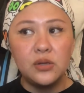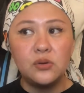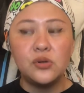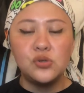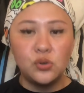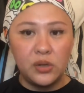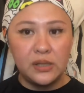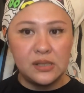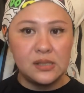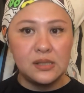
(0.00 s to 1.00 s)
your
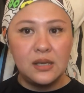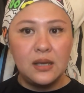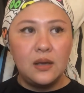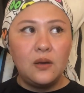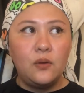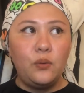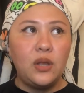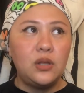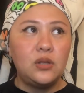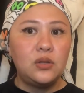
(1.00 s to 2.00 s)
joints
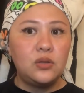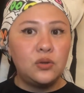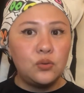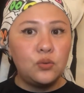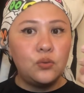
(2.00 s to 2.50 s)
when you